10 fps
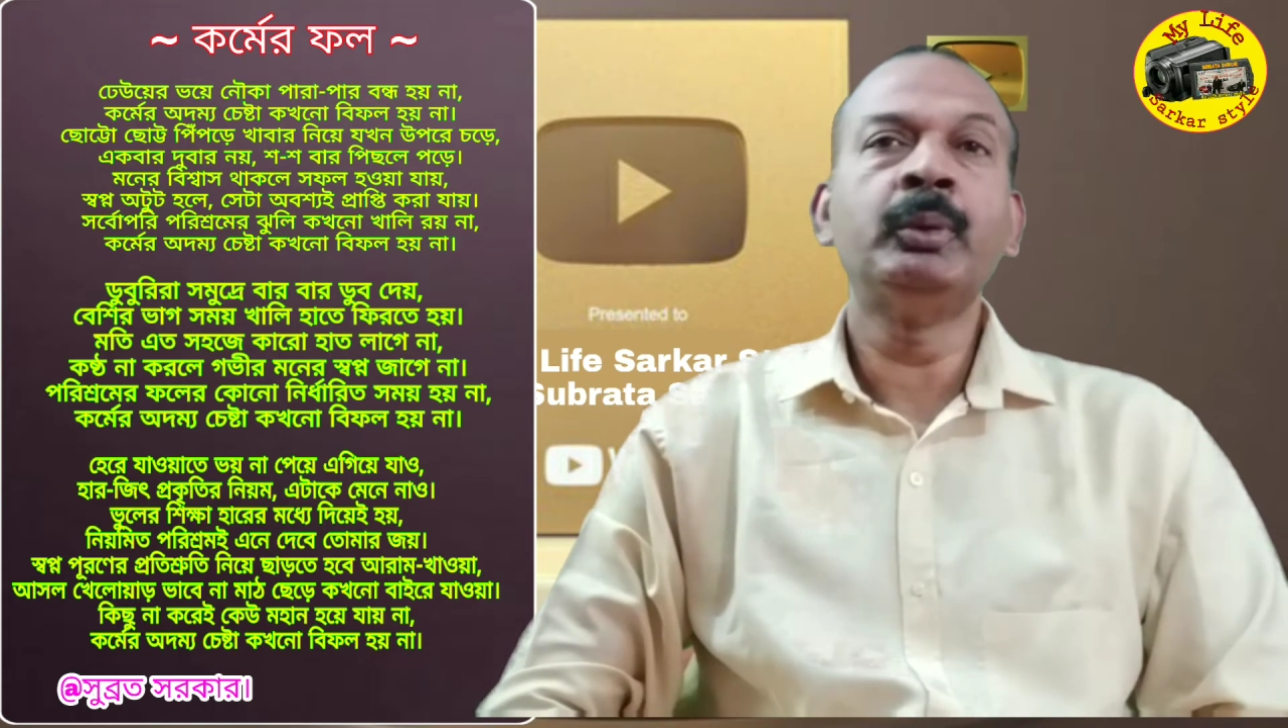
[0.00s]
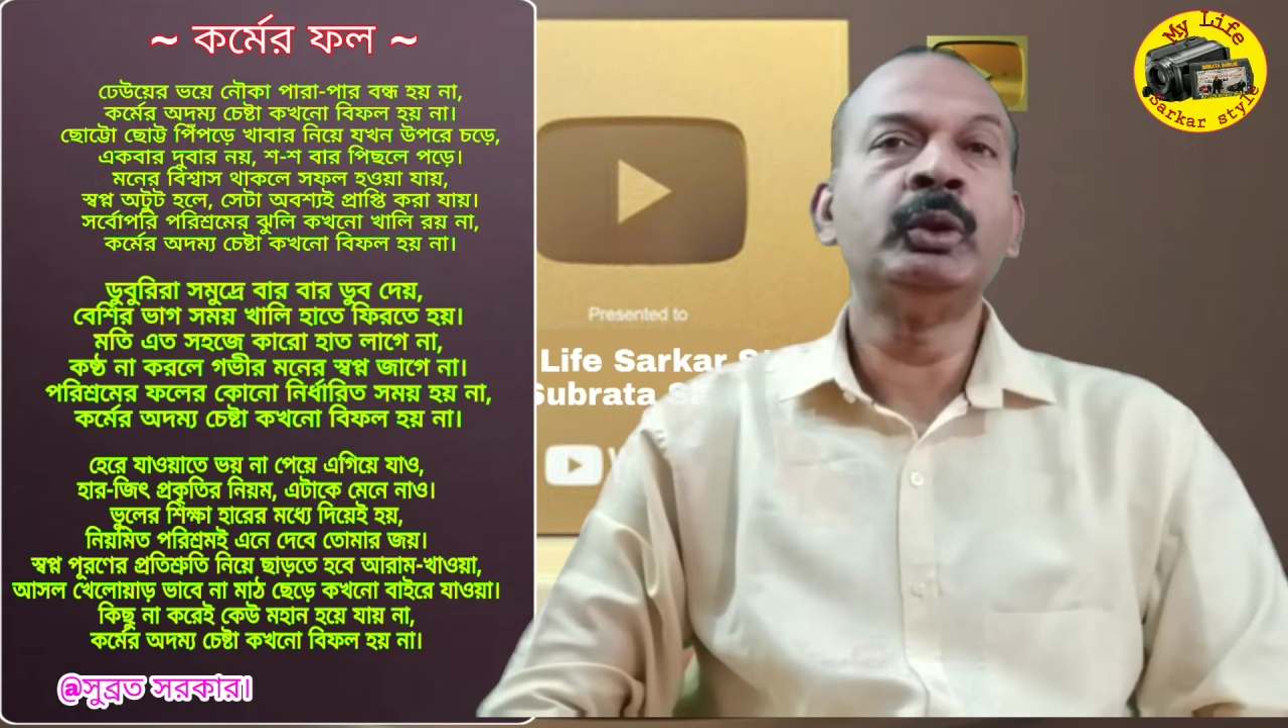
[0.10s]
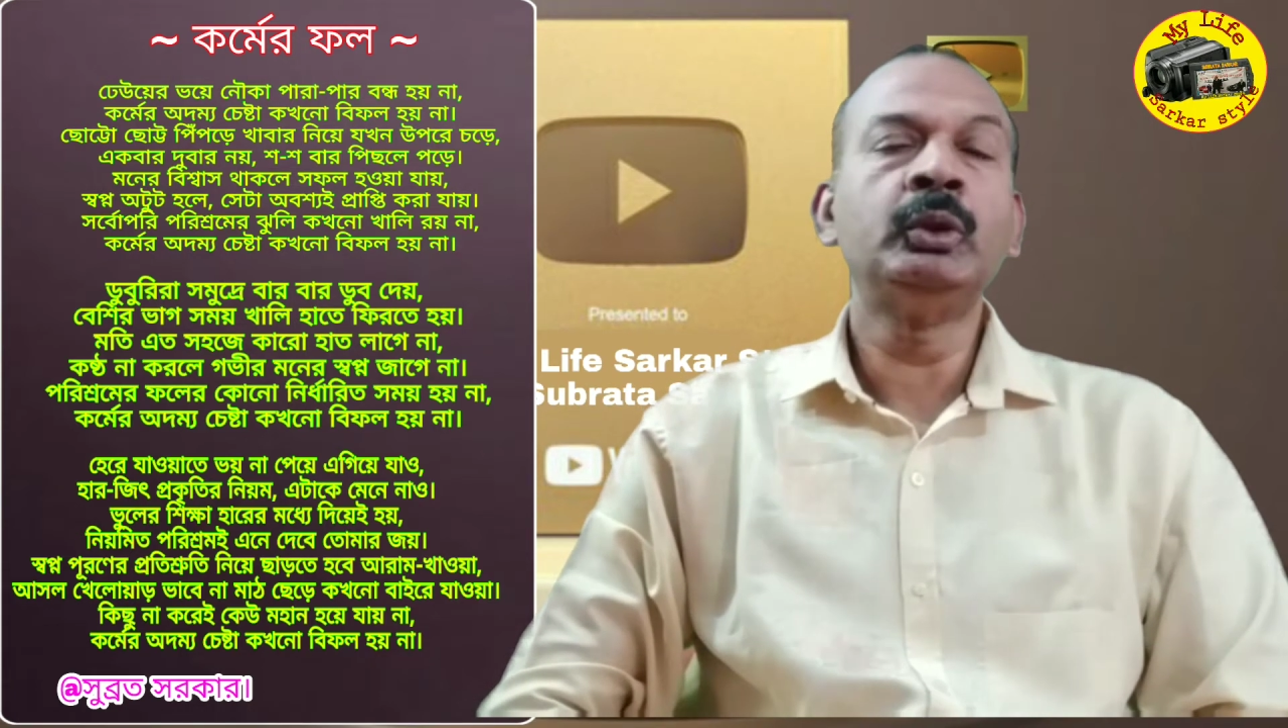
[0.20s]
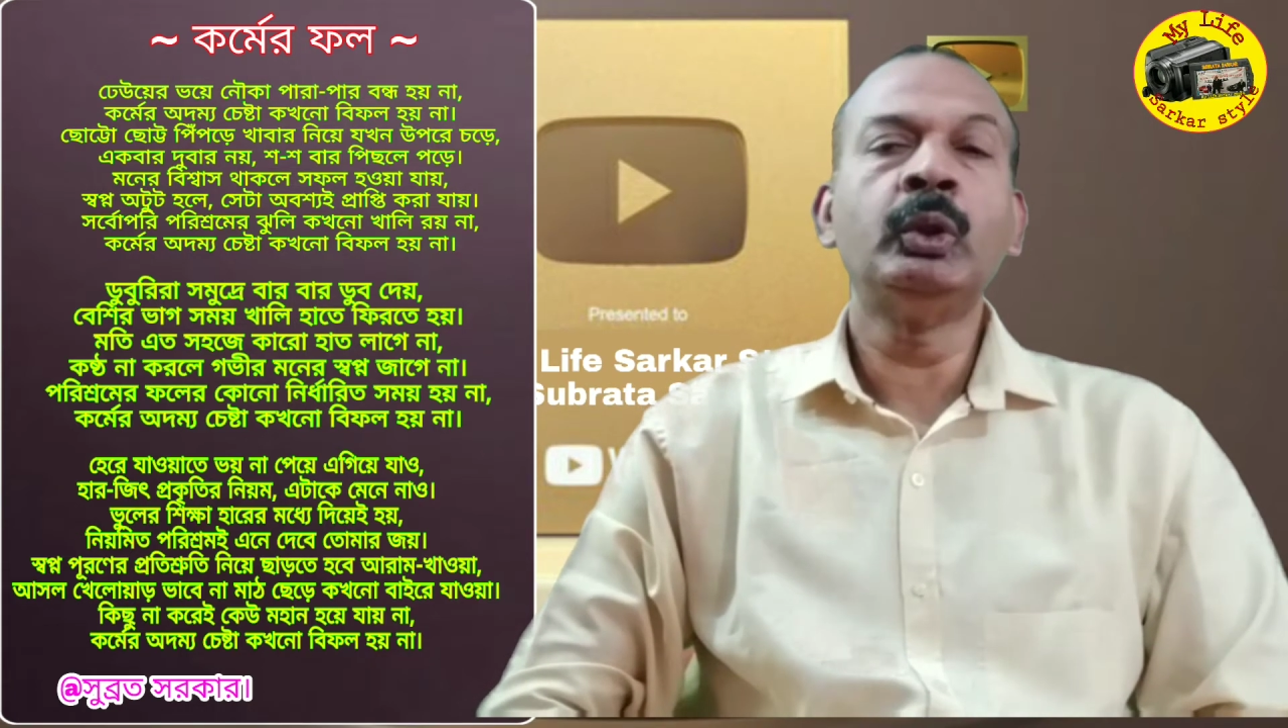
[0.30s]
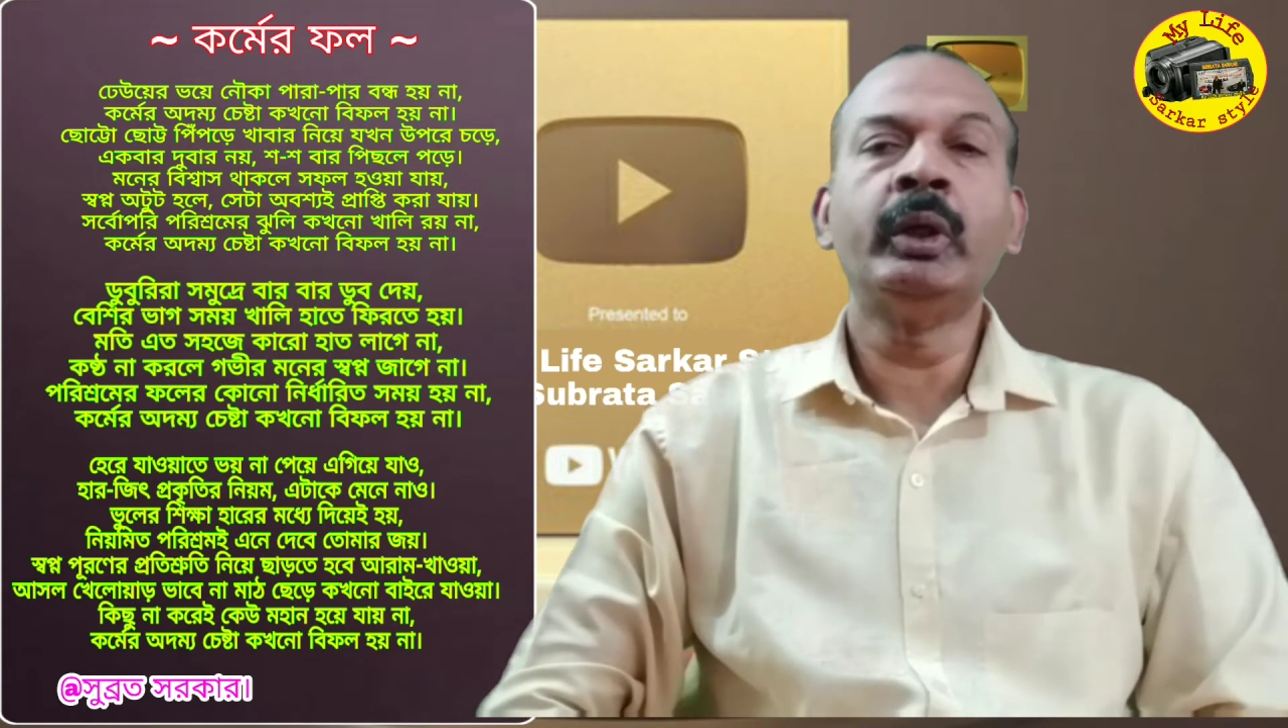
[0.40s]

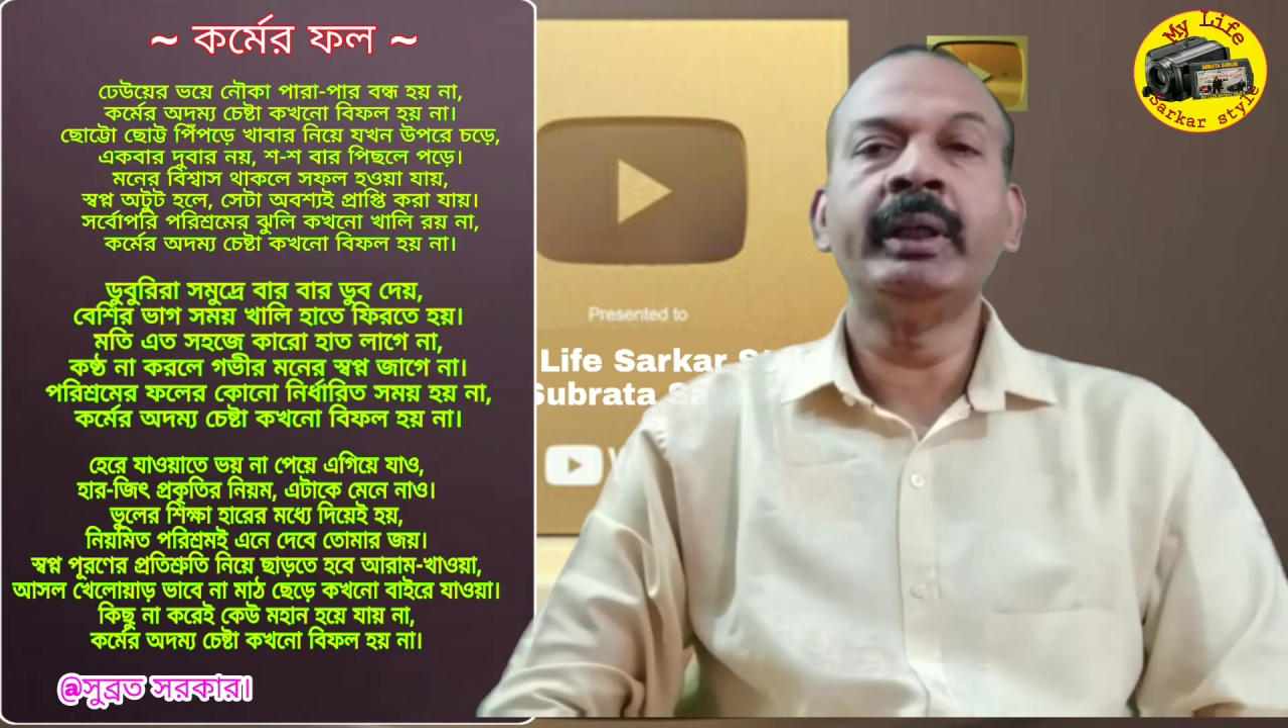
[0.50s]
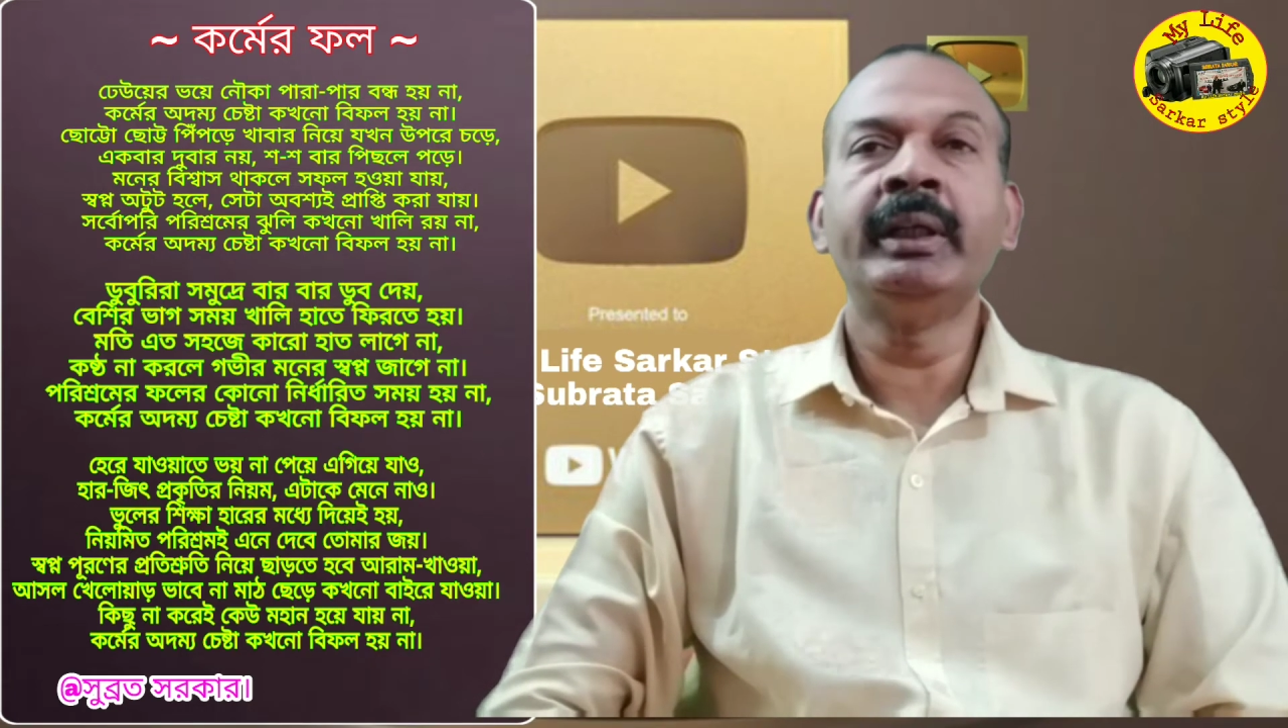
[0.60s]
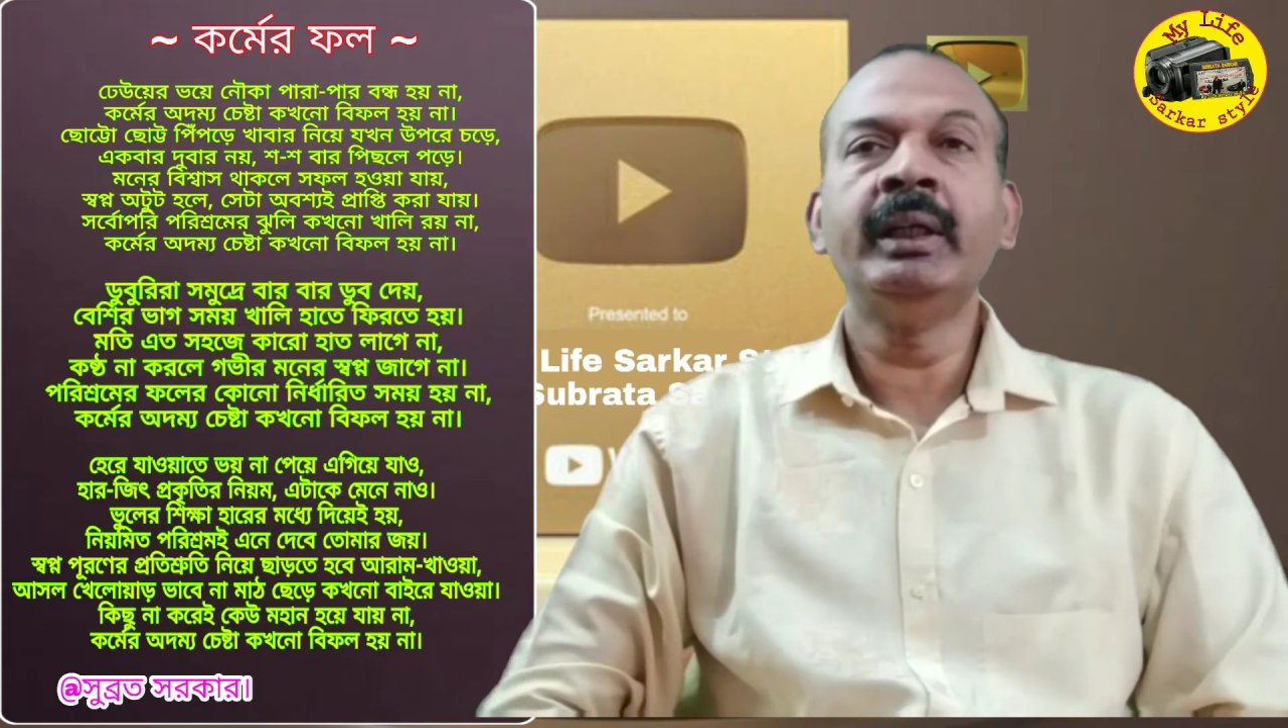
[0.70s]
বন্ধ হয়